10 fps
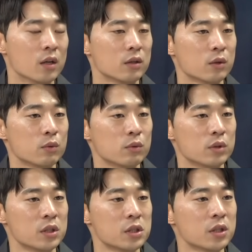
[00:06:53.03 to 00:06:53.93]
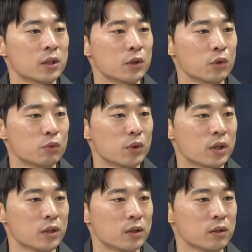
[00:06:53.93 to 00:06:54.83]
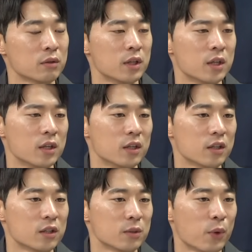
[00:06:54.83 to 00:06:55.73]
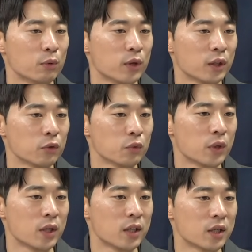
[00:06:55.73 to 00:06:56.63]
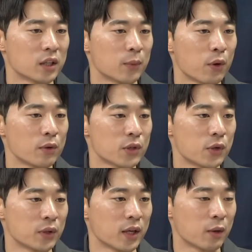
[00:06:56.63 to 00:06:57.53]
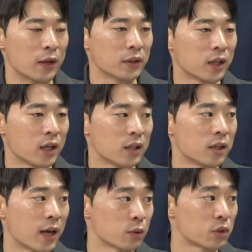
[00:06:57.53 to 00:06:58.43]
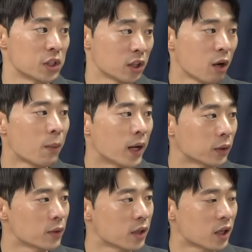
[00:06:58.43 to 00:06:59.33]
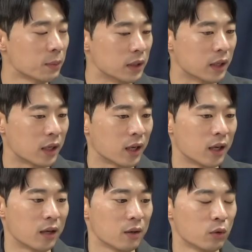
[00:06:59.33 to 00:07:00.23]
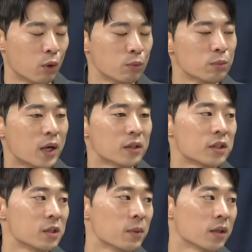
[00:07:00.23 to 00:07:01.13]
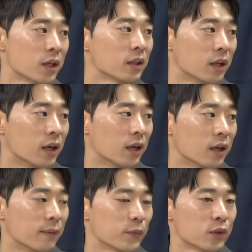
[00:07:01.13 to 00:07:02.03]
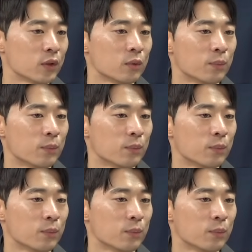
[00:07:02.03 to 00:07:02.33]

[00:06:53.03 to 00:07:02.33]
그리고 이 씨 같은 경우에는 그 명태균과 김영선의 관계를 계속 지켜봤던 사람인데 너무 많은 실망을 했다. 음. 그리고